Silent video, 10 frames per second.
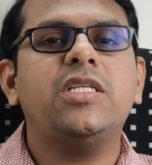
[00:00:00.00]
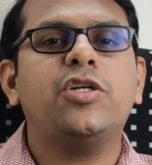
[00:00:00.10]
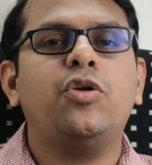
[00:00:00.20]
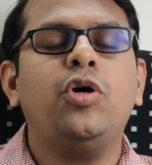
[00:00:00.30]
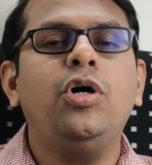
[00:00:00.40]

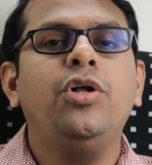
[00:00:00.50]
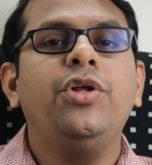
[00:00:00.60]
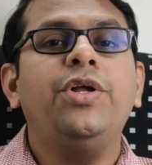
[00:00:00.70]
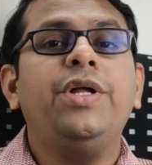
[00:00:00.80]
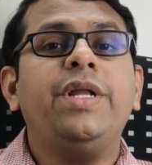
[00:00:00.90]
செஞ்சுக்கணும்
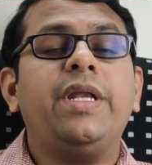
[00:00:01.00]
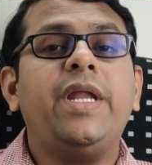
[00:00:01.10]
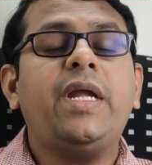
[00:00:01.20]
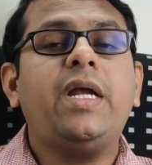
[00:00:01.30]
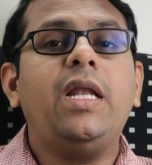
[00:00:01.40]

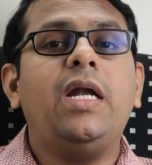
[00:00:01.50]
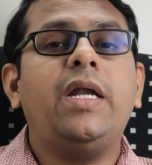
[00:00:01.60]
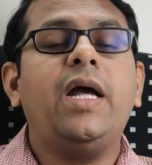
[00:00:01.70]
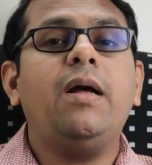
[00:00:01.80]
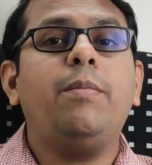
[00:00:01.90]

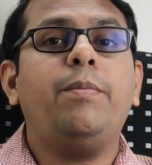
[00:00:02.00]
நிக்கலன்னா